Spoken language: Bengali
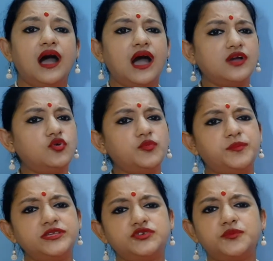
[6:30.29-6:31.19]
আগু
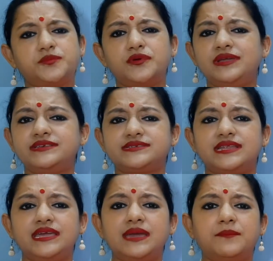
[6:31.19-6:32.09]
পেছু পুলিশ
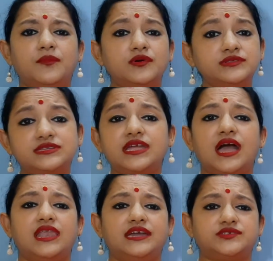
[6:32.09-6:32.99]
নিয়ে মন্ত্রী
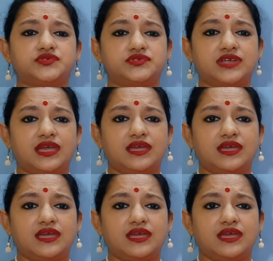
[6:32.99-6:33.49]
আলেক ছুটে